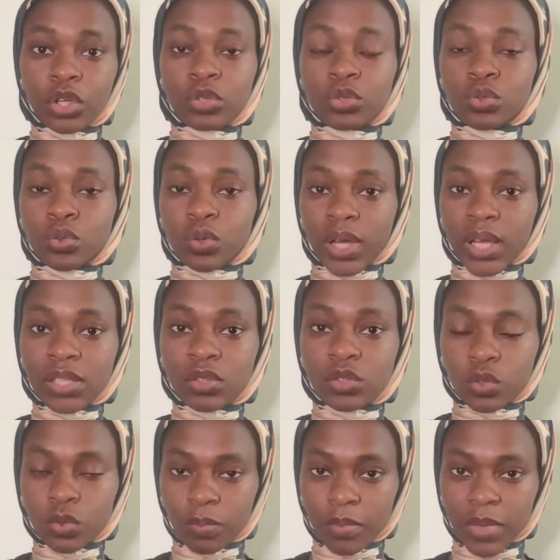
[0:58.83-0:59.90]
Tu restes
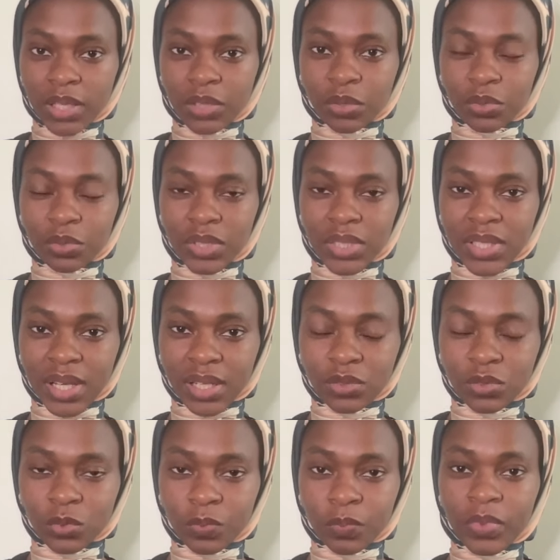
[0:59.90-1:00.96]
maître de tes
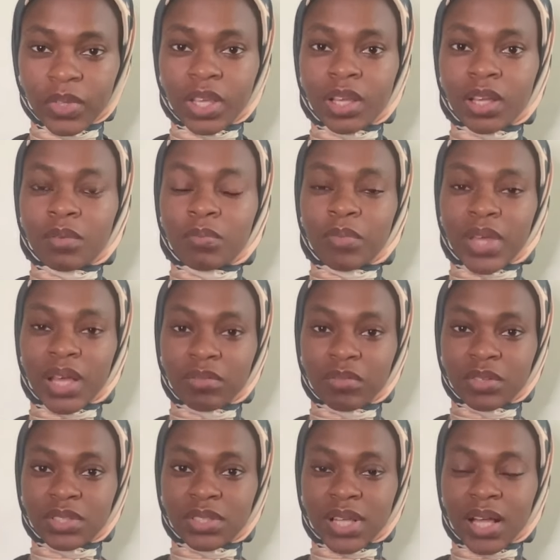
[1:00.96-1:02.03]
actions. Mais avant
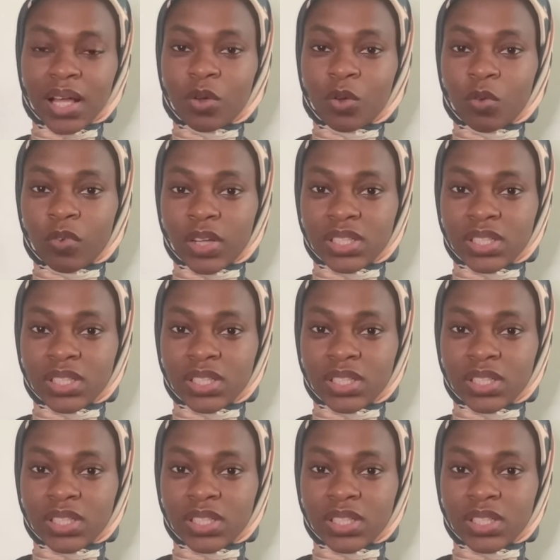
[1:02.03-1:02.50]
ça, on va